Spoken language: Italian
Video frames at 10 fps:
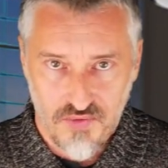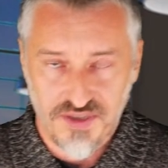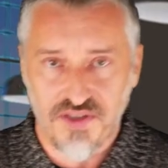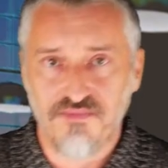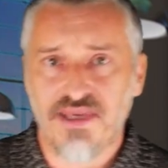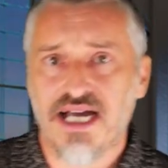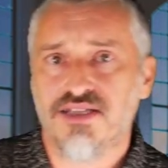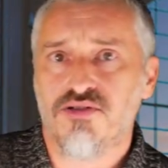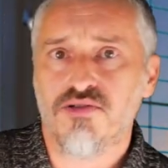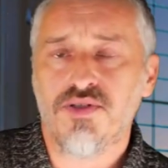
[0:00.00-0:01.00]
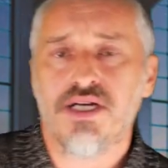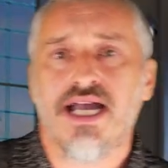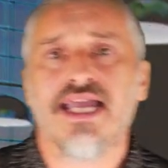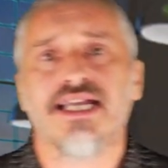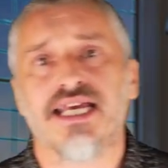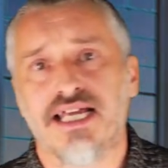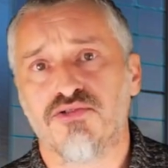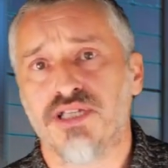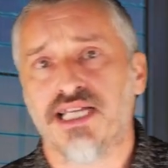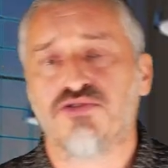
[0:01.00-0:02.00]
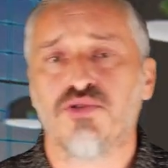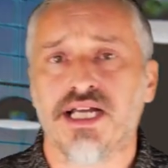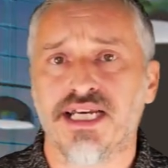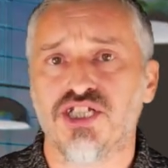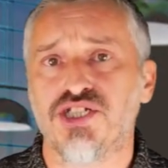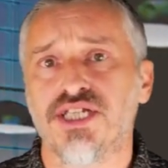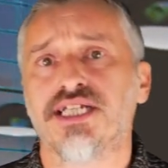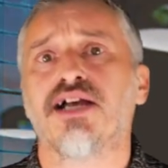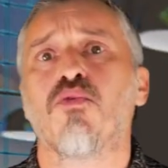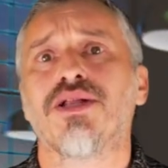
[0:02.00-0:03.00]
Questo impianto è in grado di catturare circa